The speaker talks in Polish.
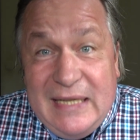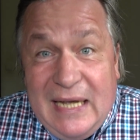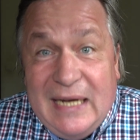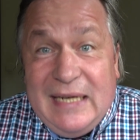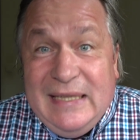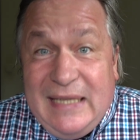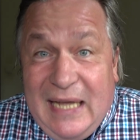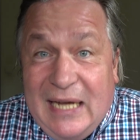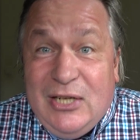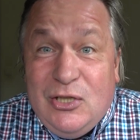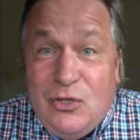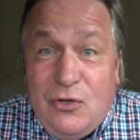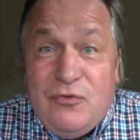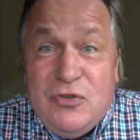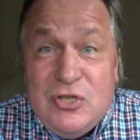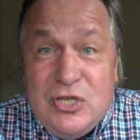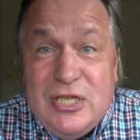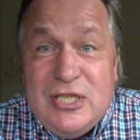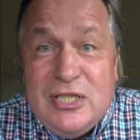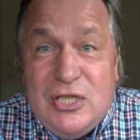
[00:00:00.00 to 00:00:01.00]
Tak, tak, to
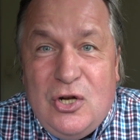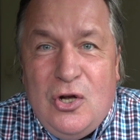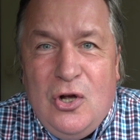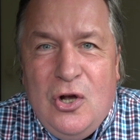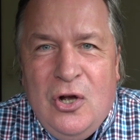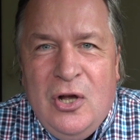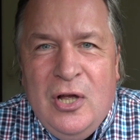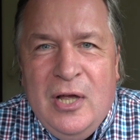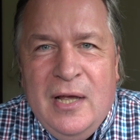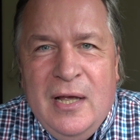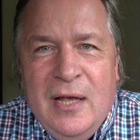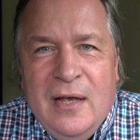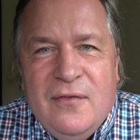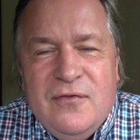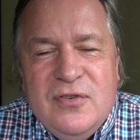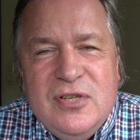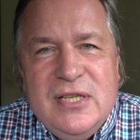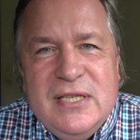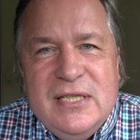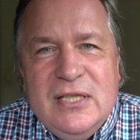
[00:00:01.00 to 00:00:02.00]
wszystko,
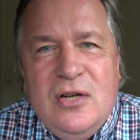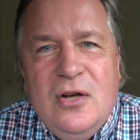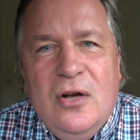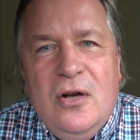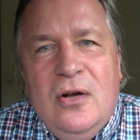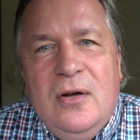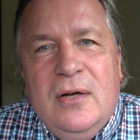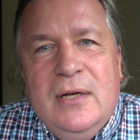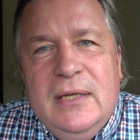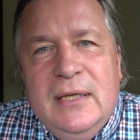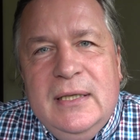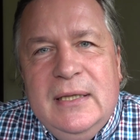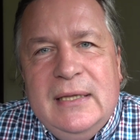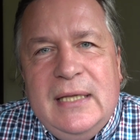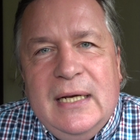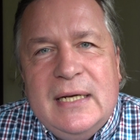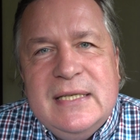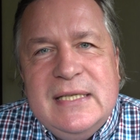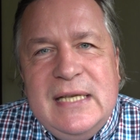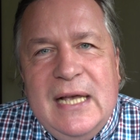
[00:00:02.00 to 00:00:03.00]
wszystko e,
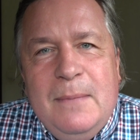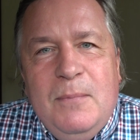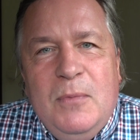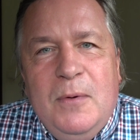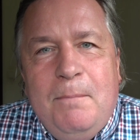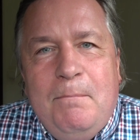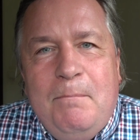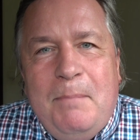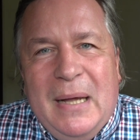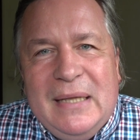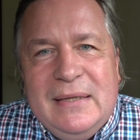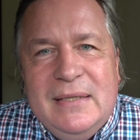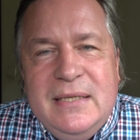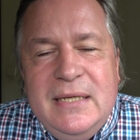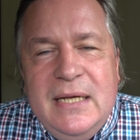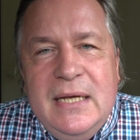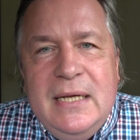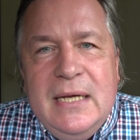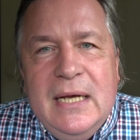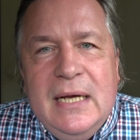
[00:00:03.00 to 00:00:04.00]
tak samo
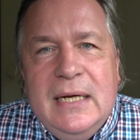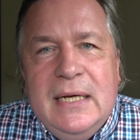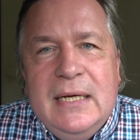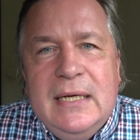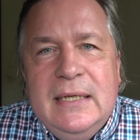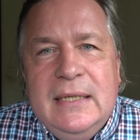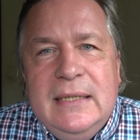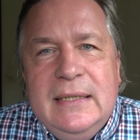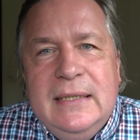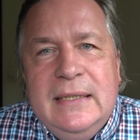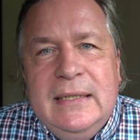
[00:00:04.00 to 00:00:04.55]
padnie jak